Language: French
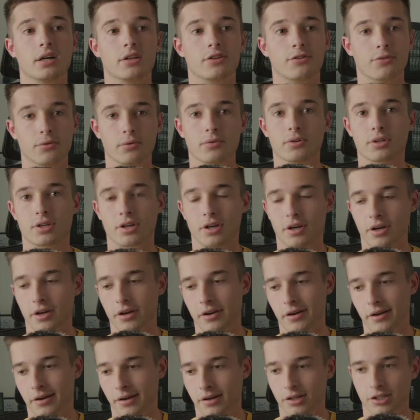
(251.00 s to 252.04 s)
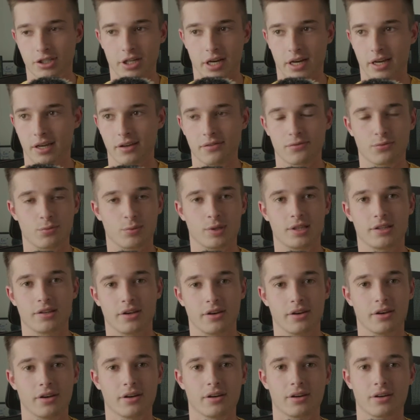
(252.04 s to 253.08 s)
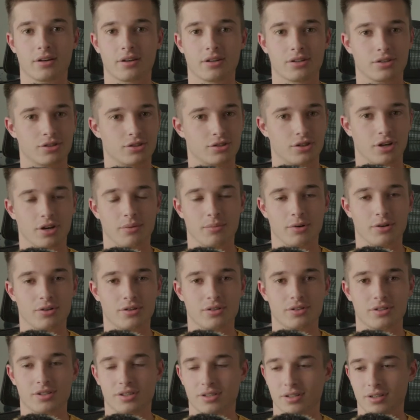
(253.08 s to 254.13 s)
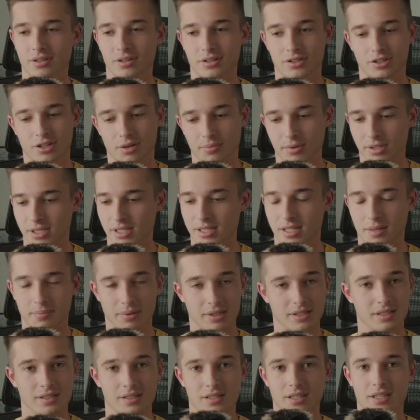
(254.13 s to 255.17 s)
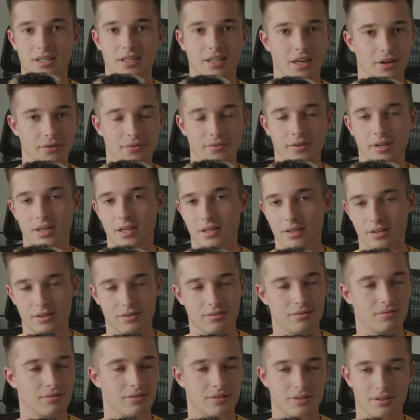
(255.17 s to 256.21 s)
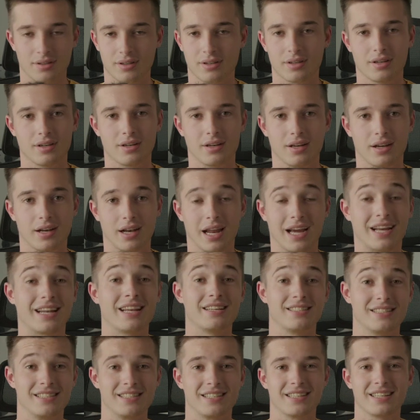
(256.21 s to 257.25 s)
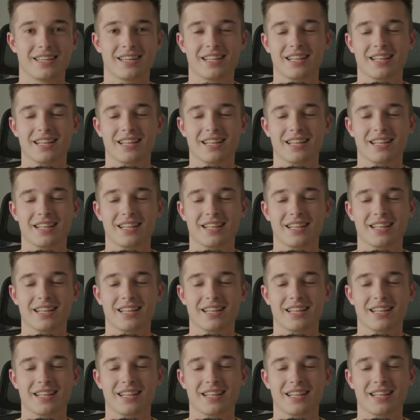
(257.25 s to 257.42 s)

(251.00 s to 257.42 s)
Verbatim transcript: Donc euh, j'arrive 8h, commence, euh, je commence à sympathiser, café la classique.